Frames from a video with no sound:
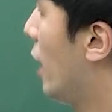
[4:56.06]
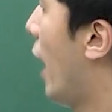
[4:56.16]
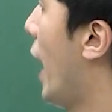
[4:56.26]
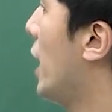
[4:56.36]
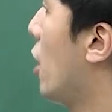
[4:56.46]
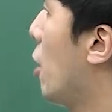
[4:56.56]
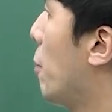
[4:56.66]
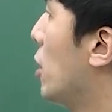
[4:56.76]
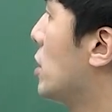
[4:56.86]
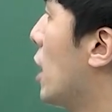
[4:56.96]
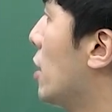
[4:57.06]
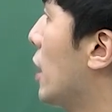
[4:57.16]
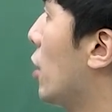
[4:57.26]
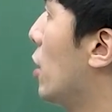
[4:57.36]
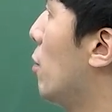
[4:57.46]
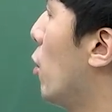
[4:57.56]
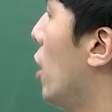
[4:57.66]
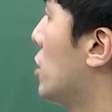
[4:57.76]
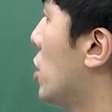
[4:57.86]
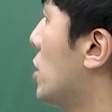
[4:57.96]
A 열 번째 항은 당연히
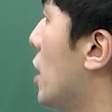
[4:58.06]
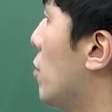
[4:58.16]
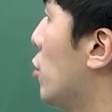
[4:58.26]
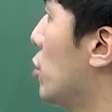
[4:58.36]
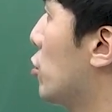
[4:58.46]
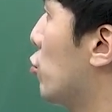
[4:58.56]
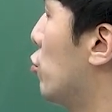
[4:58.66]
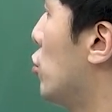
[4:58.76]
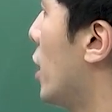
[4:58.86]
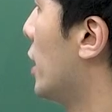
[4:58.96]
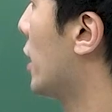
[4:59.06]
뭐예요? 첫 장 플러스 9D가